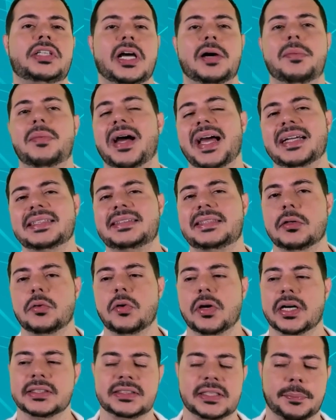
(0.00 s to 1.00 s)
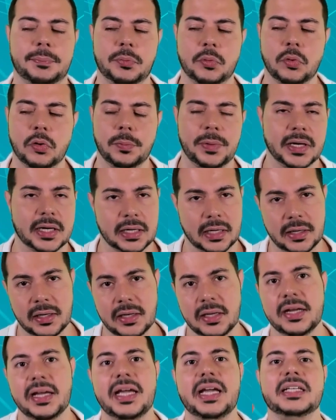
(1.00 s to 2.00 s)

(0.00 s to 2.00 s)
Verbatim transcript: o tema é segurança pública,